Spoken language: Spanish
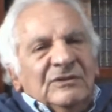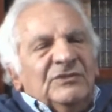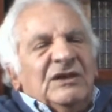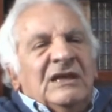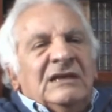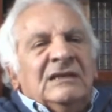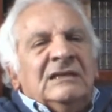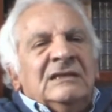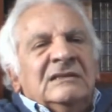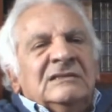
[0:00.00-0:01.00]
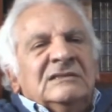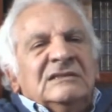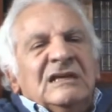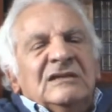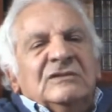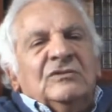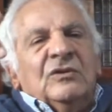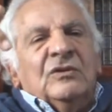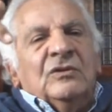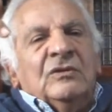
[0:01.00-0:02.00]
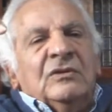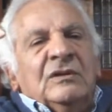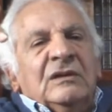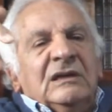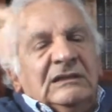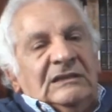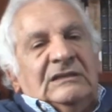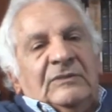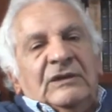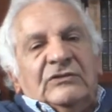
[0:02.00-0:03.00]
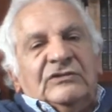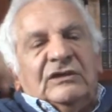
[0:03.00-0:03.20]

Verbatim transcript: no sé, siento en determinados